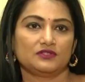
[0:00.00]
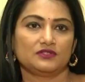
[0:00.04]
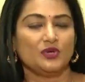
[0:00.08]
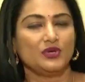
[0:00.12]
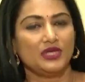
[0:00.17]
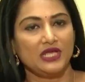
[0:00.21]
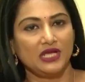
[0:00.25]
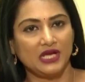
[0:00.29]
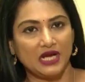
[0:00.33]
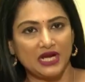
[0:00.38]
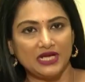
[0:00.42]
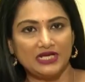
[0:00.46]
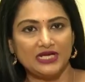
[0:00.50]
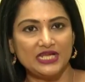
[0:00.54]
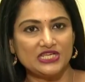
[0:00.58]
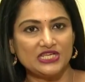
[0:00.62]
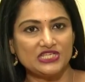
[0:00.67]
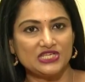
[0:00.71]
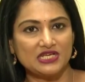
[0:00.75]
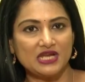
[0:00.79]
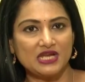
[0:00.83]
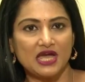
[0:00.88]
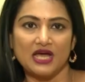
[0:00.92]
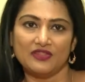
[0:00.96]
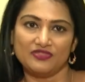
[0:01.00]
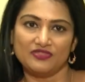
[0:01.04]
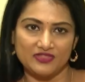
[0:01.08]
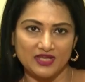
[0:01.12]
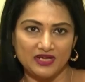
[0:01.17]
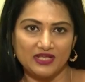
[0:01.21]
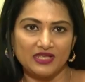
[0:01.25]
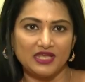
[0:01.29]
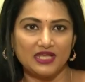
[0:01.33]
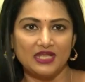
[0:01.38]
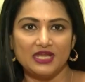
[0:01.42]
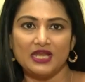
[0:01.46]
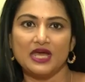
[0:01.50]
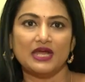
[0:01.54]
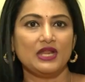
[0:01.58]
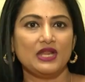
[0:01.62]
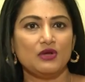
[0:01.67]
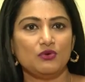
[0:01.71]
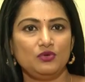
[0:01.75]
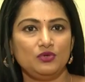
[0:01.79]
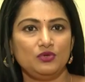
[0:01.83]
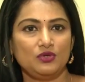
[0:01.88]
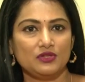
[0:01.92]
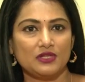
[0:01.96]
సో ఈ కండిషన్ అందరికీ
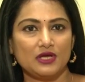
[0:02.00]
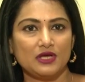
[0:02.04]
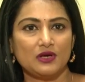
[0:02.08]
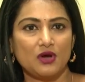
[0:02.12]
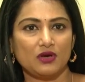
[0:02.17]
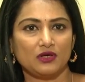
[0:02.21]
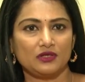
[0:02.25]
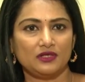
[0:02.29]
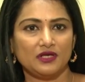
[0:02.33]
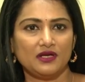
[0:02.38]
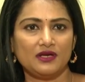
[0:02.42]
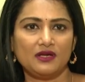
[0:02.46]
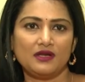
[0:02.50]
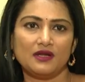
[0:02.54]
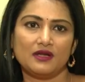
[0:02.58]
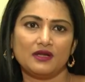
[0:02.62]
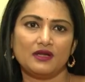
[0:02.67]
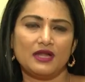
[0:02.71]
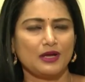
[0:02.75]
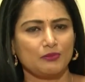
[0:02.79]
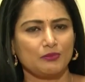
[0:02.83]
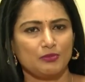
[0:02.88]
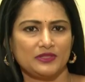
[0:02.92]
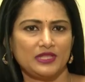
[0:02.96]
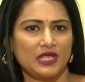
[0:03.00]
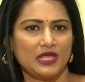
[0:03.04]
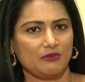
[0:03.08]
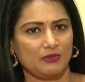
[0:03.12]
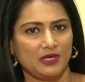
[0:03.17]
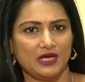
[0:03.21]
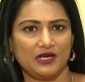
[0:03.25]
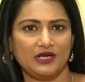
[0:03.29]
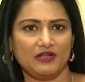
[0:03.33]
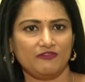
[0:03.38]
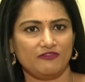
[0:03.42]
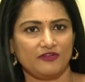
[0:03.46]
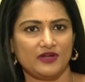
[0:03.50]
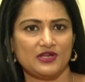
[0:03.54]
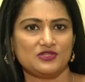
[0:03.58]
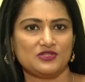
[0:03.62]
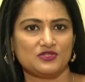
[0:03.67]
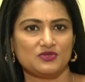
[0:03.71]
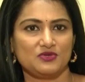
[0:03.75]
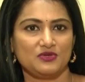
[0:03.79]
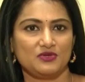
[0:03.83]
ఇలానే ఉంటుందా డాక్టర్ లేకపోతే ఏమన్నా డిఫరెన్స్